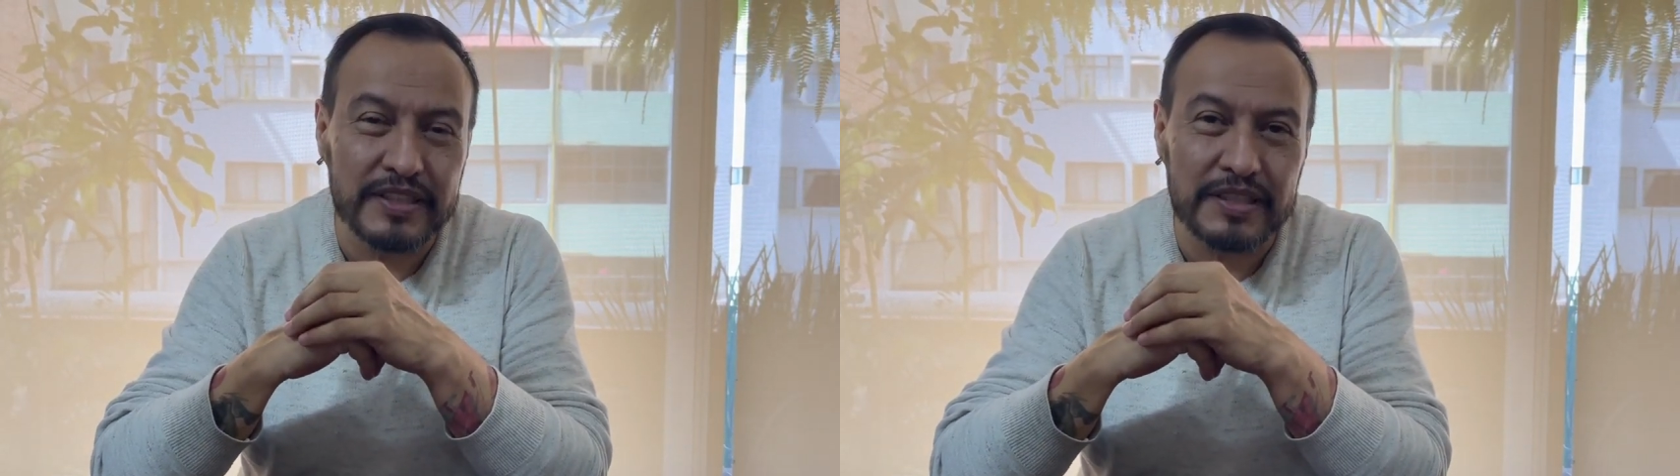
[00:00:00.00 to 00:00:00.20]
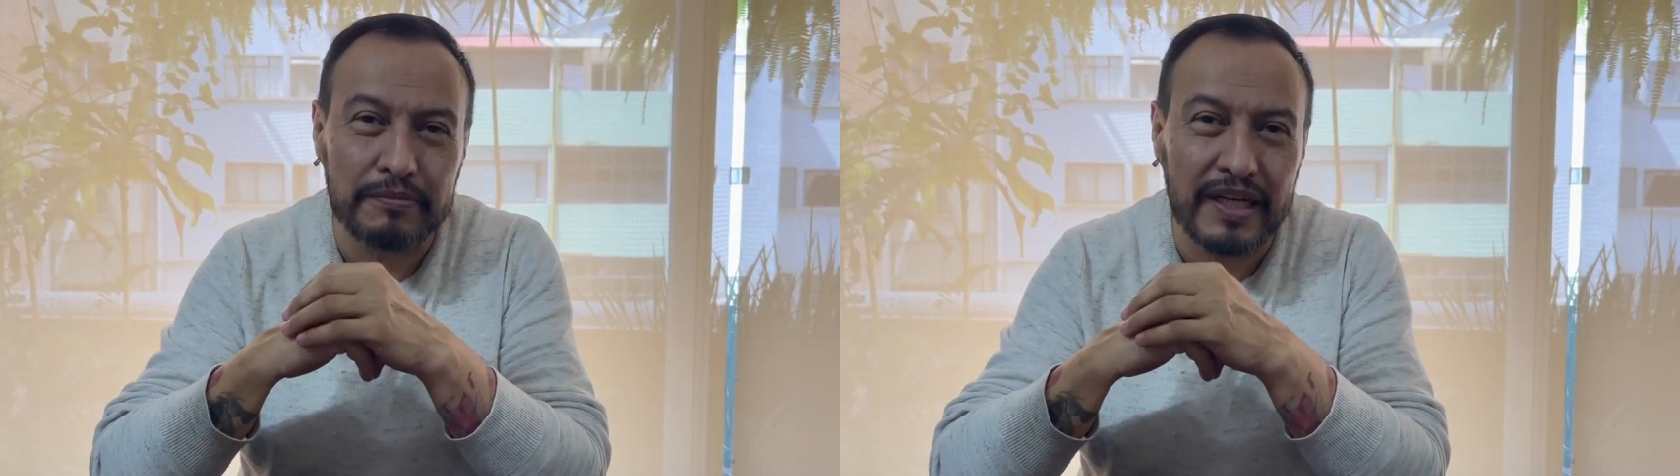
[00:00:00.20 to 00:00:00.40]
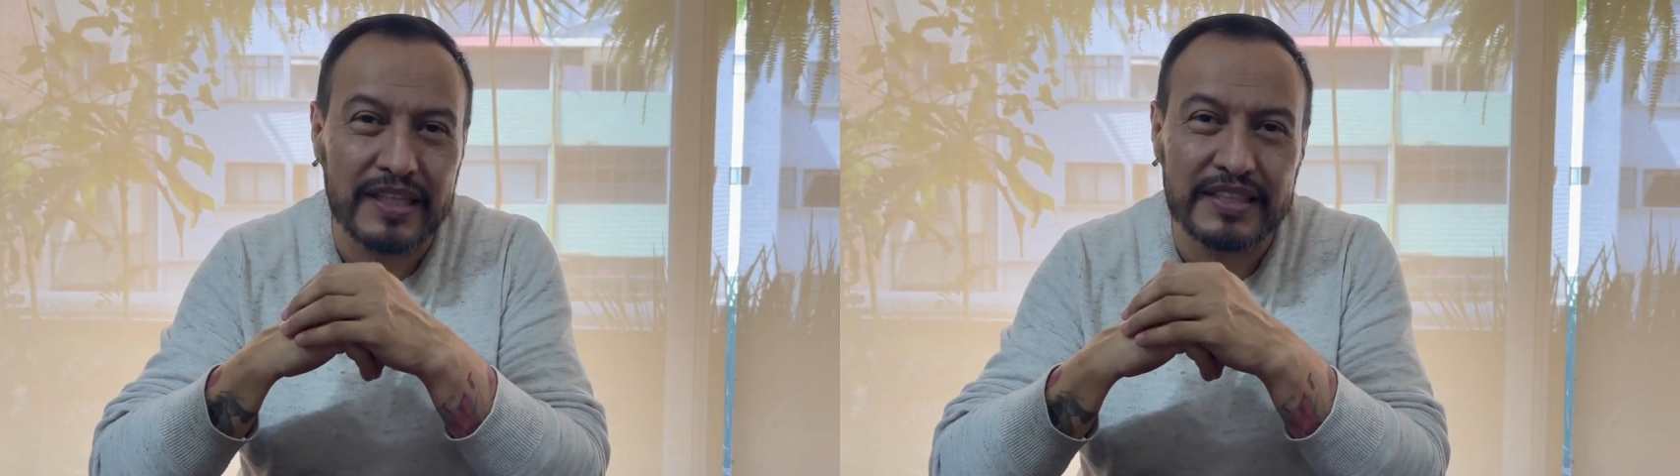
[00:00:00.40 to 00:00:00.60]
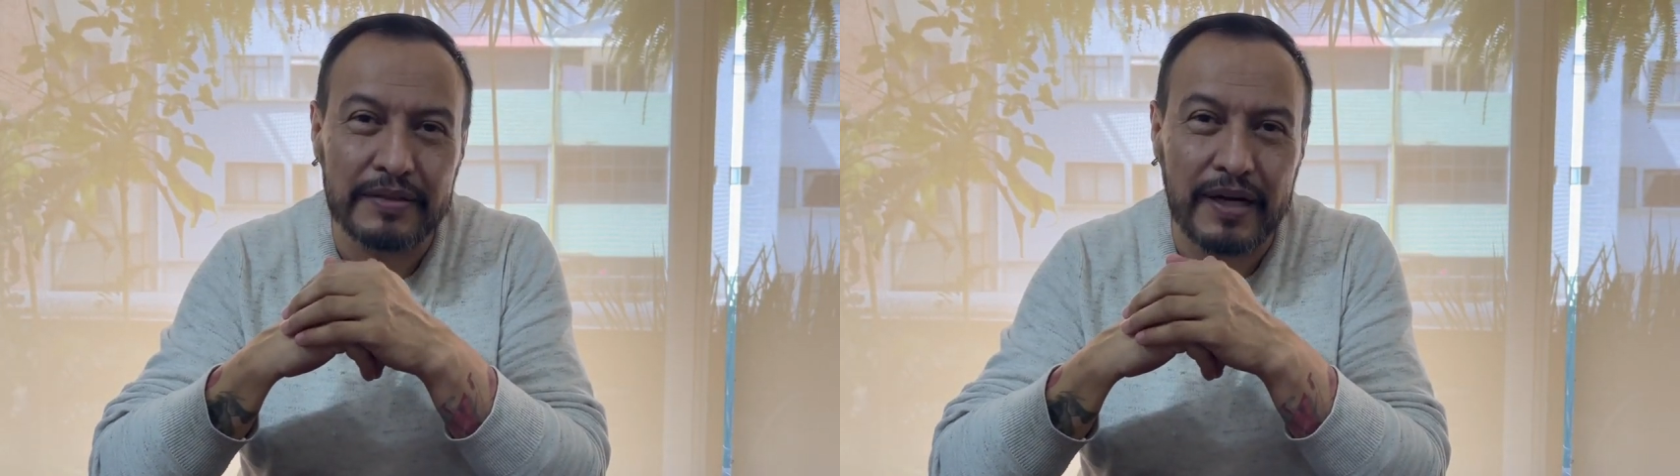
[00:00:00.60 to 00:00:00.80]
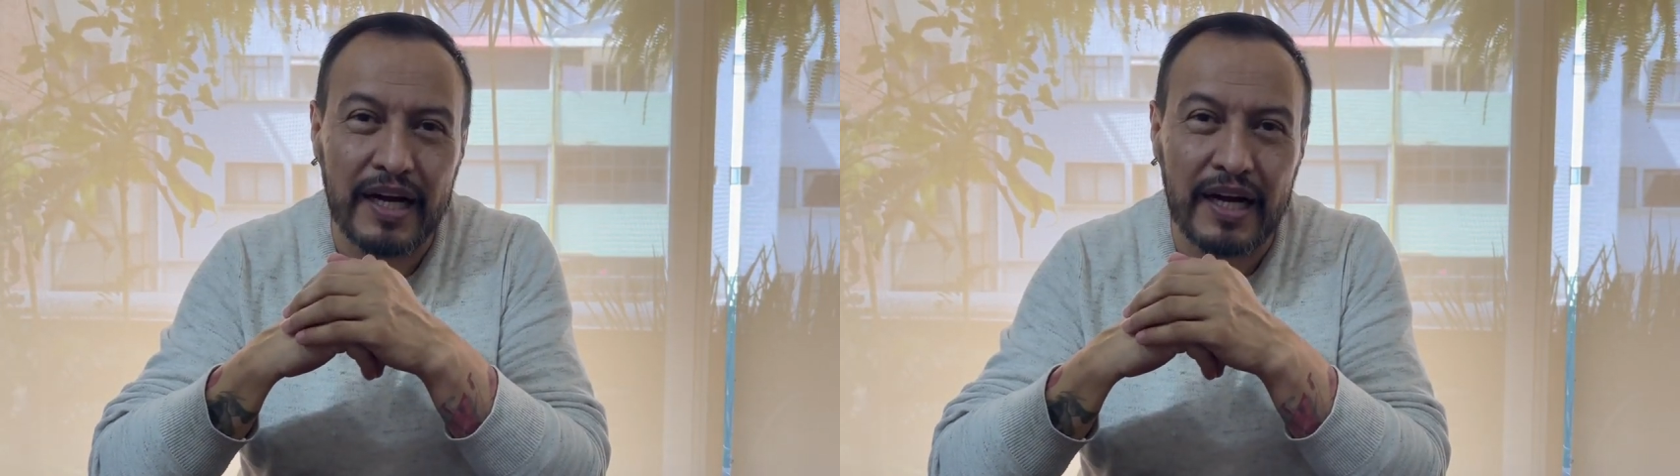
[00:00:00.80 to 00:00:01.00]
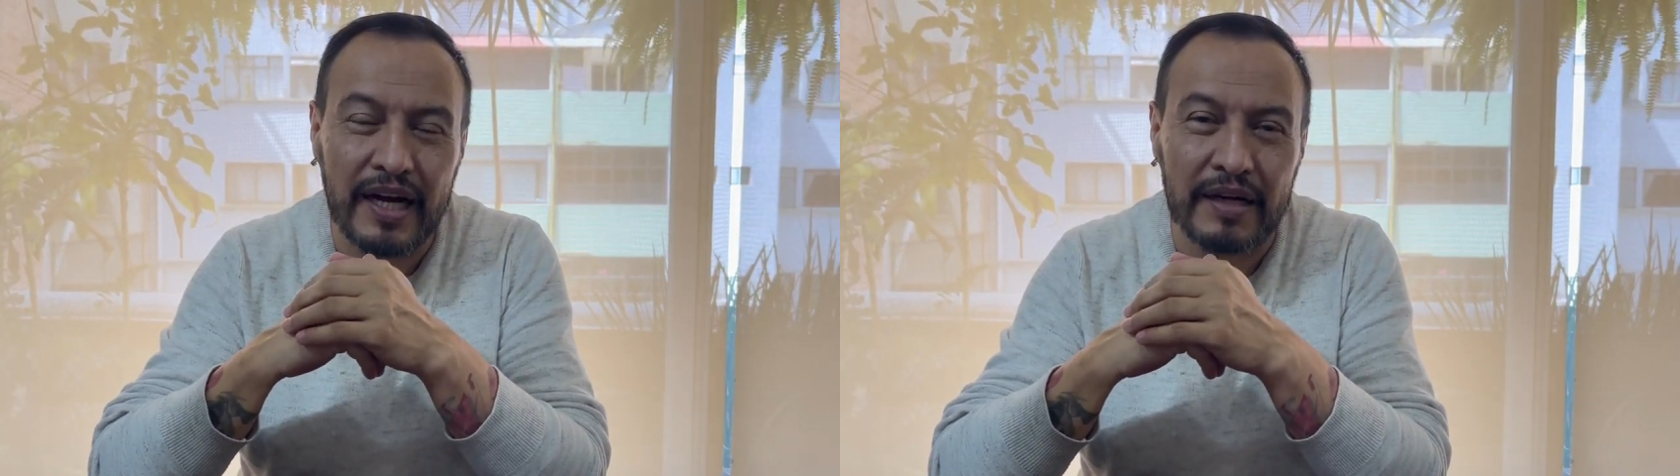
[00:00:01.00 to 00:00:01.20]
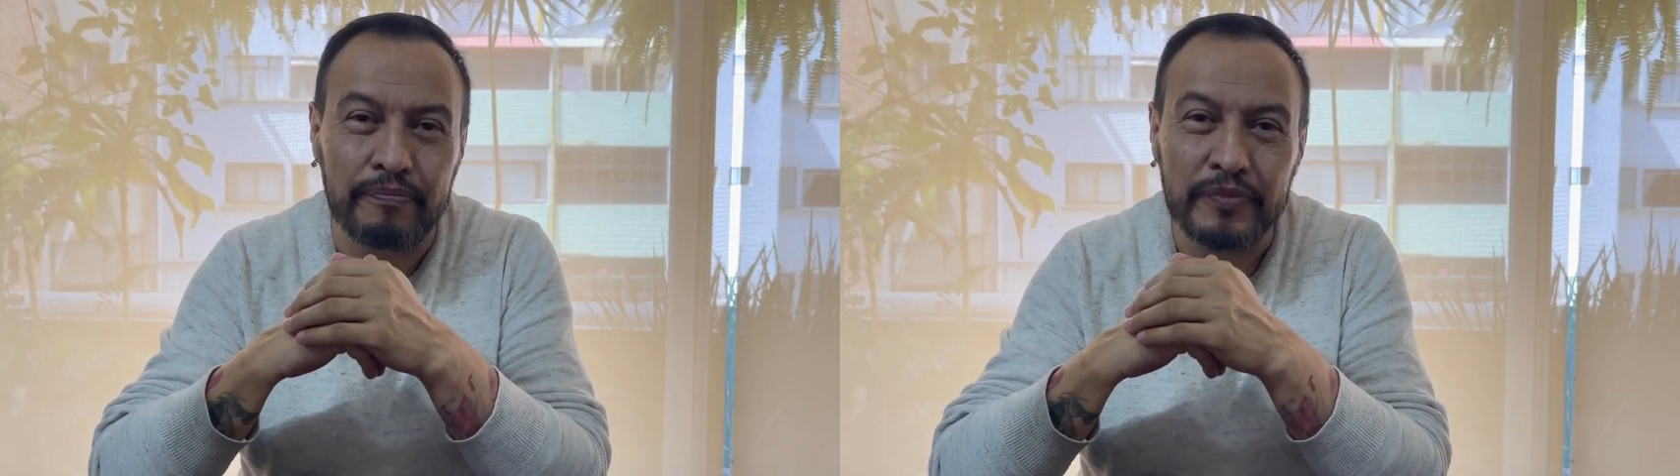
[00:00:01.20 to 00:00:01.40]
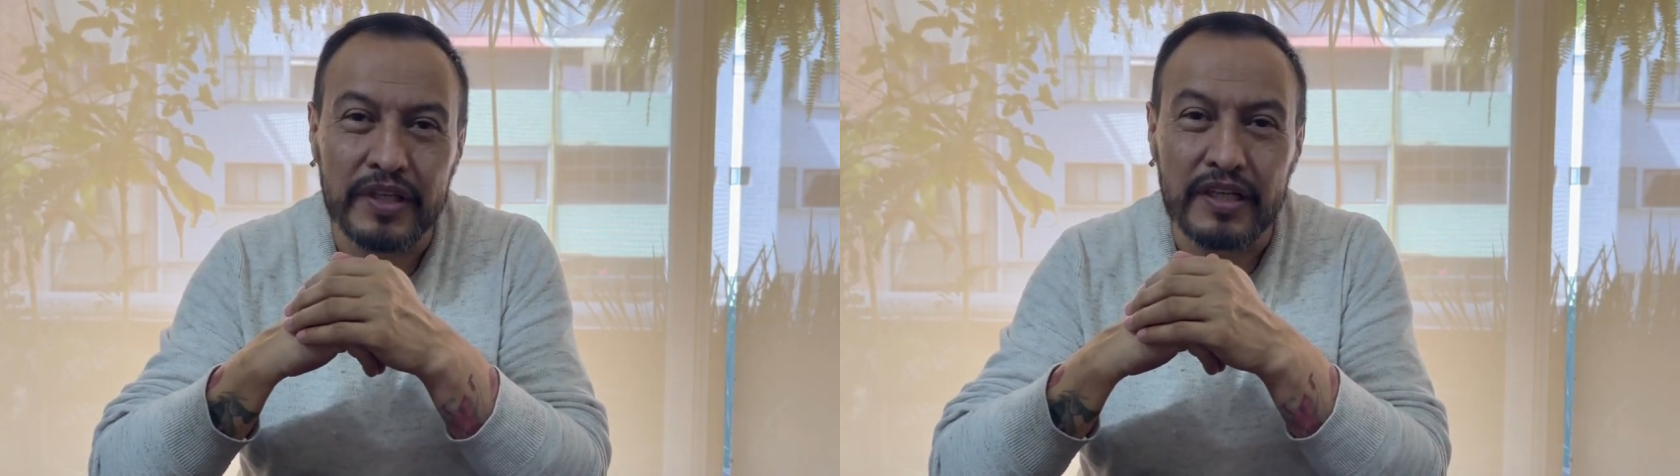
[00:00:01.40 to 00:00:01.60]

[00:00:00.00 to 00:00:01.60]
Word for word: semana se va a